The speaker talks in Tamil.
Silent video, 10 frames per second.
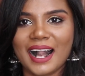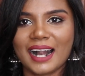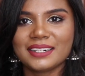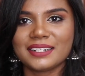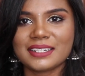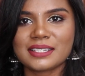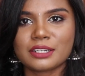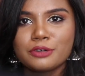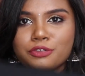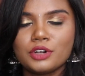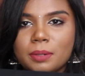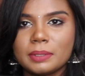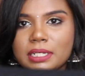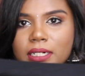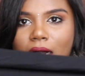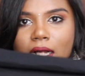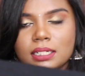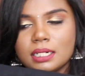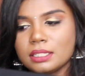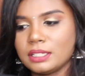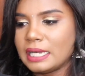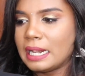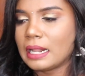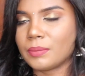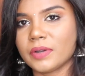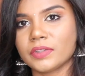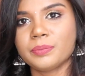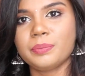அண்ட் ட்ரெஸ்ஸுக்கு ஃபுல்லாக பார்த்தீங்கன்னா அதுக்கடுத்து எல்லாமே வந்து